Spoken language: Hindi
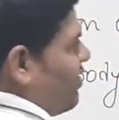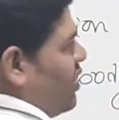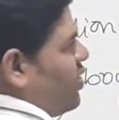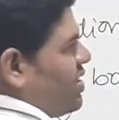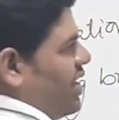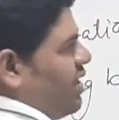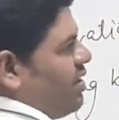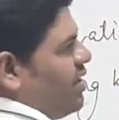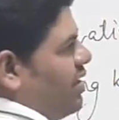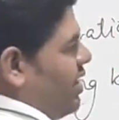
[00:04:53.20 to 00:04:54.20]
वैल्यू कितना
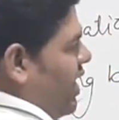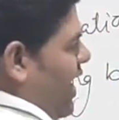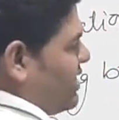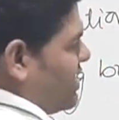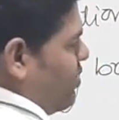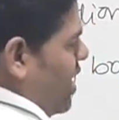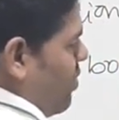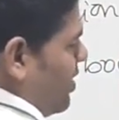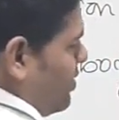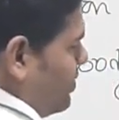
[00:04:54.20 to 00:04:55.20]
है एक्स के
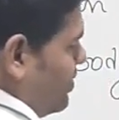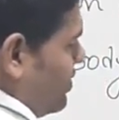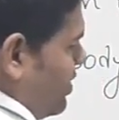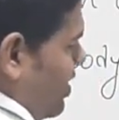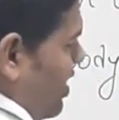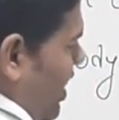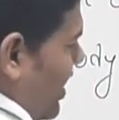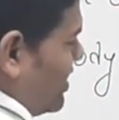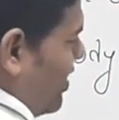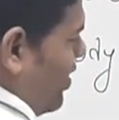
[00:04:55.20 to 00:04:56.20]
बराबर
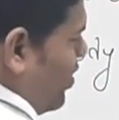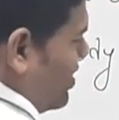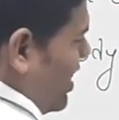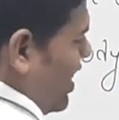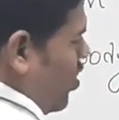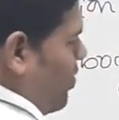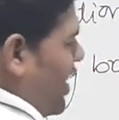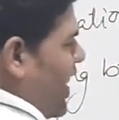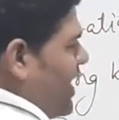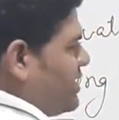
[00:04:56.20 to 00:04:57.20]
एच का वैल्यू कितना ले रहा हूँ
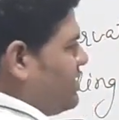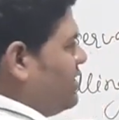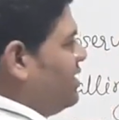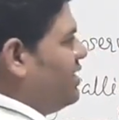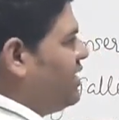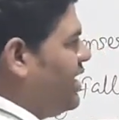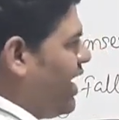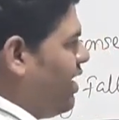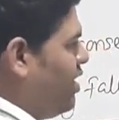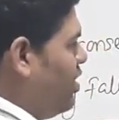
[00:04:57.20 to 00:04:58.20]
मैं एक्स ठीक
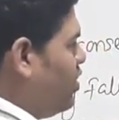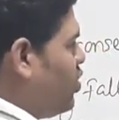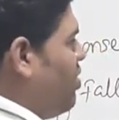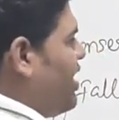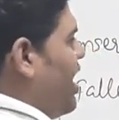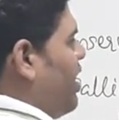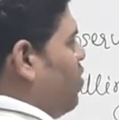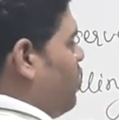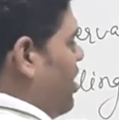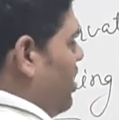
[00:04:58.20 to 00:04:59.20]
है तो मैं क्या
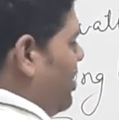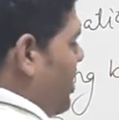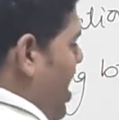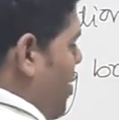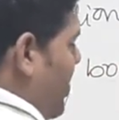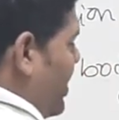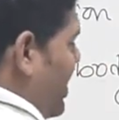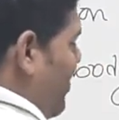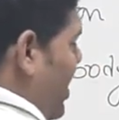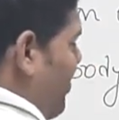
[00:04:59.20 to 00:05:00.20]
करूँगा यहाँ पर
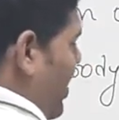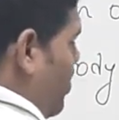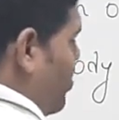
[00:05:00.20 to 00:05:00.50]
ये वाला वैल्यू